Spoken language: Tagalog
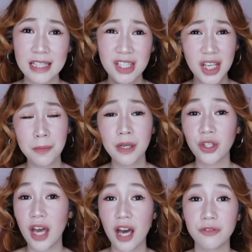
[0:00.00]
syempre
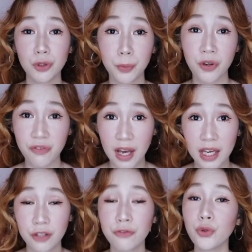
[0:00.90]
you have to
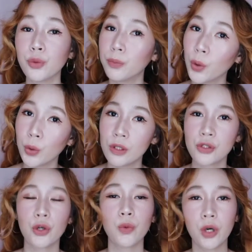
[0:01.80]
provide food bowls
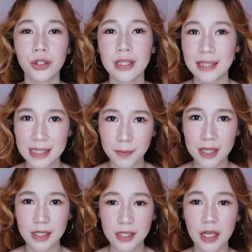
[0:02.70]
or water
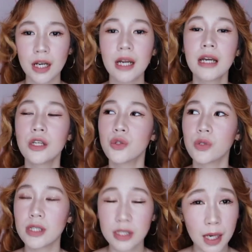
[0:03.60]
dispenser. So,
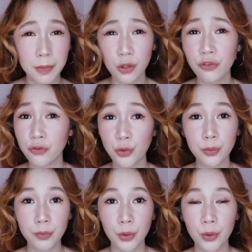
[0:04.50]
sinasabi kong food
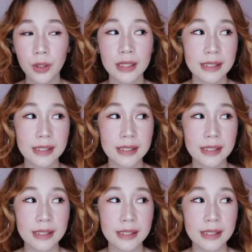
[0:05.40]
bowl